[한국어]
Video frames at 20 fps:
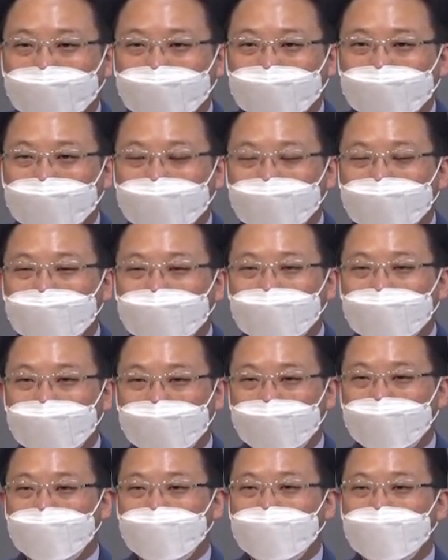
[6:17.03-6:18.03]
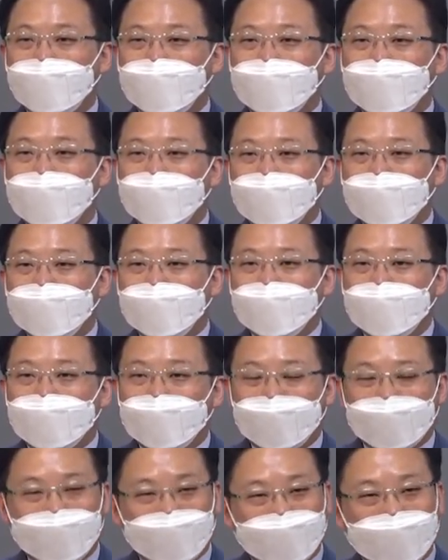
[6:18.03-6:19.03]
아, 그런데 차라리
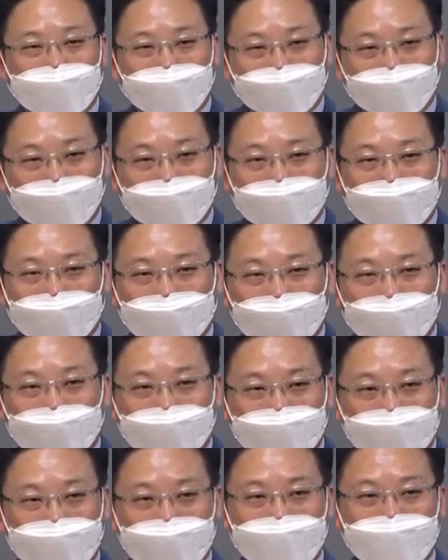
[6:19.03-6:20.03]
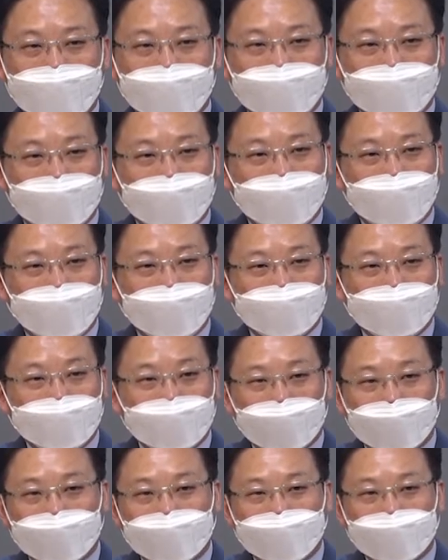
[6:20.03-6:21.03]
사람들 안 만나고 혼자 있는 게 더
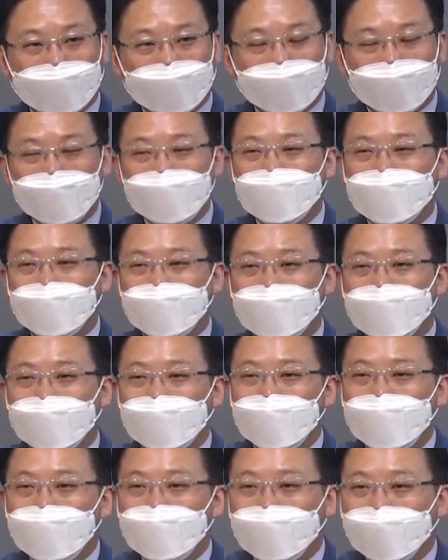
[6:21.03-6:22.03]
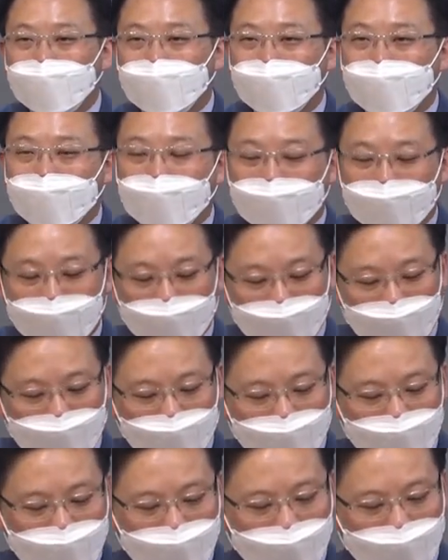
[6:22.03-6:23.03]
낫다. 해서 이제 오신 분들인데
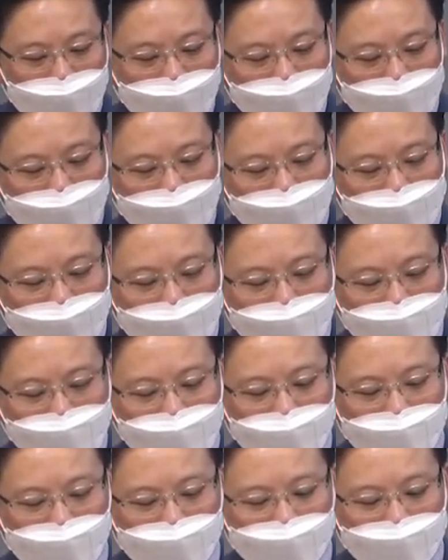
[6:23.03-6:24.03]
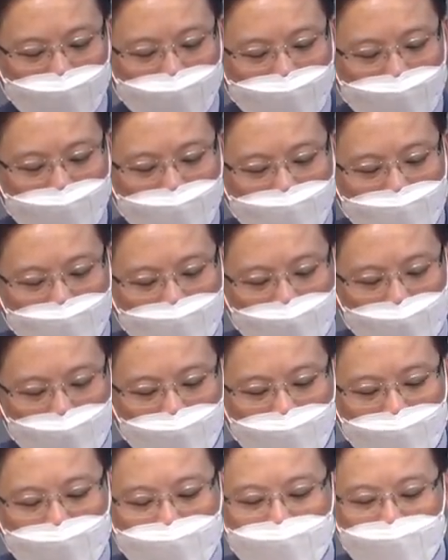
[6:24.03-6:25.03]
여기도 이제 그런 의미예요.
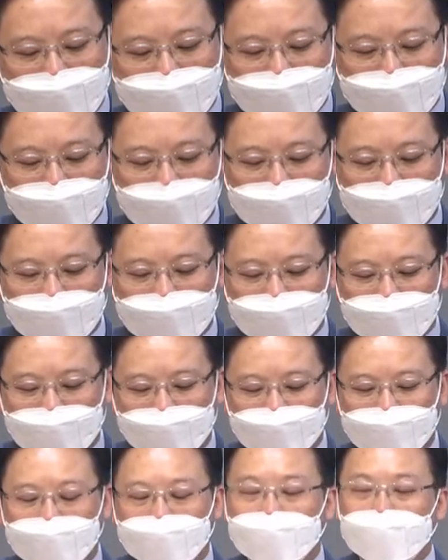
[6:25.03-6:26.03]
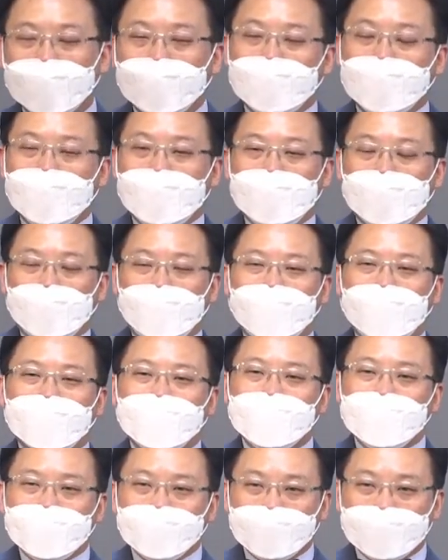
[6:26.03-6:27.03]
광야에서 사는 사람
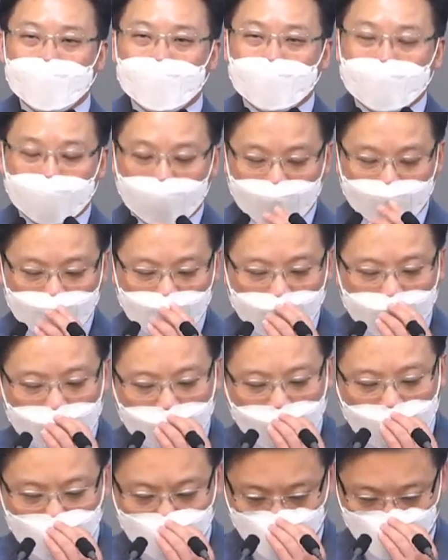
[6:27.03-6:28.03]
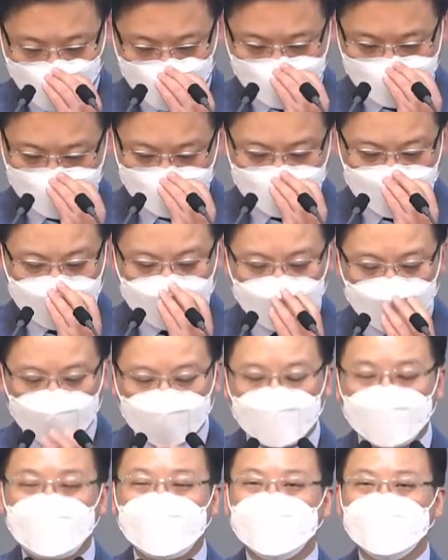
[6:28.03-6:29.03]
광야는요 정말
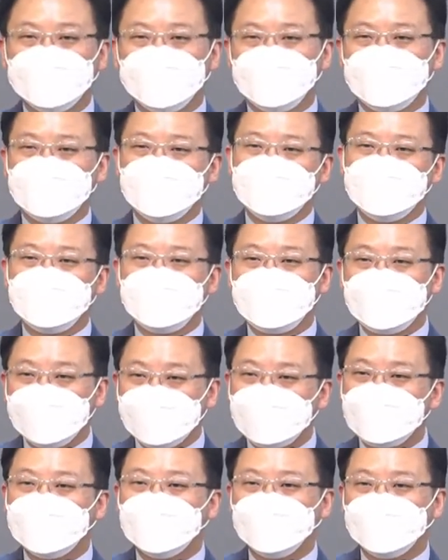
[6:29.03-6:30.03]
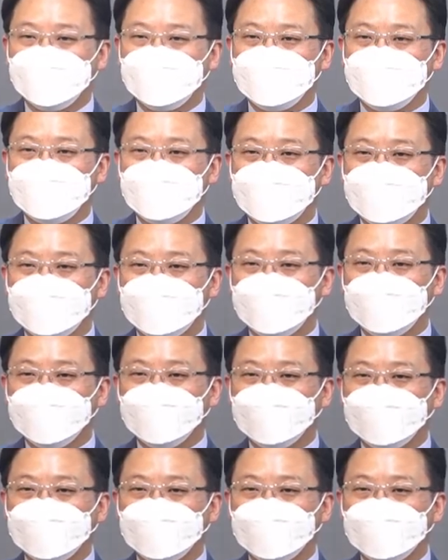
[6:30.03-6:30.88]
고독한 곳이죠. 쓸쓸한 곳이죠.